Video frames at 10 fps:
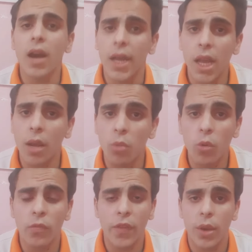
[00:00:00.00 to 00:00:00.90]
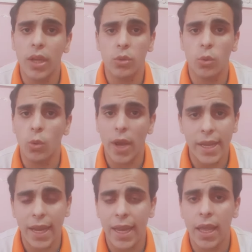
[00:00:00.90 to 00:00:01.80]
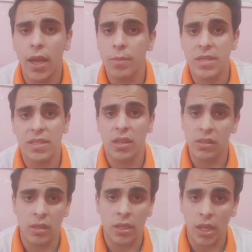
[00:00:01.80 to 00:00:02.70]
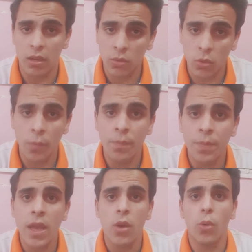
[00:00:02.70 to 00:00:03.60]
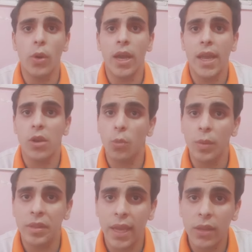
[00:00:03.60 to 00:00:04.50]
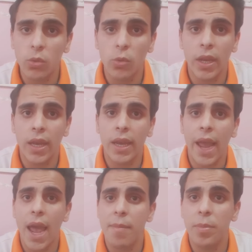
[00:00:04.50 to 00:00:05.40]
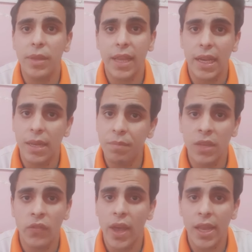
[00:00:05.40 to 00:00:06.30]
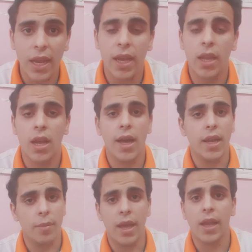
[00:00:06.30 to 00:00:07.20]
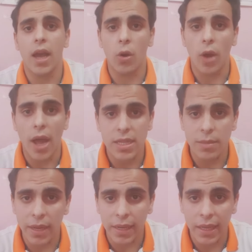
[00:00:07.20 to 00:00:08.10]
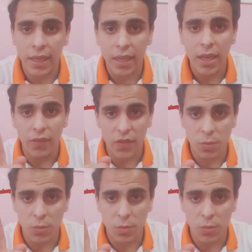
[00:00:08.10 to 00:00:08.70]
انا جنبكم في اي وقت واي حاجه مستنت تعليقاتكم واي كومنتات وحابب تكلمني في اي حاجه انا معاك هسيب لك لينك فيسبوك